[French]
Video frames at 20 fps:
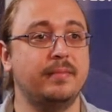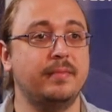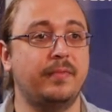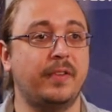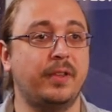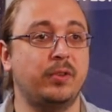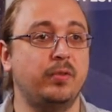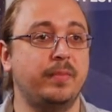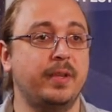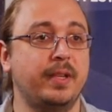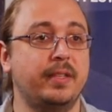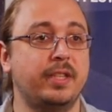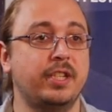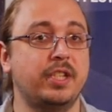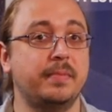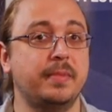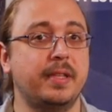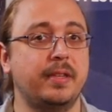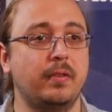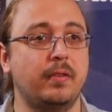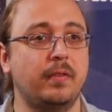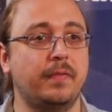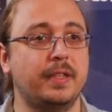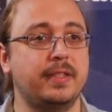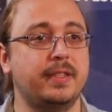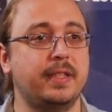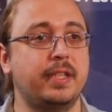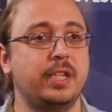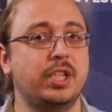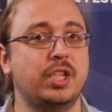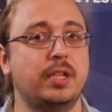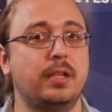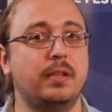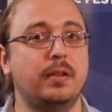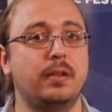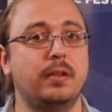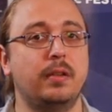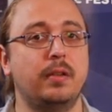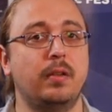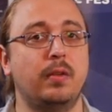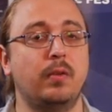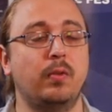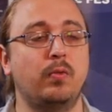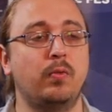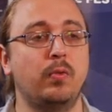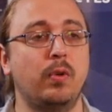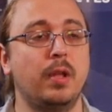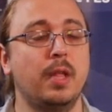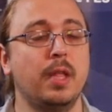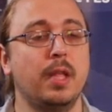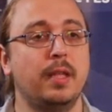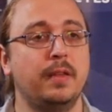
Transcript: Enfin, demain et déjà maintenant, en fait, c'est déjà en cours.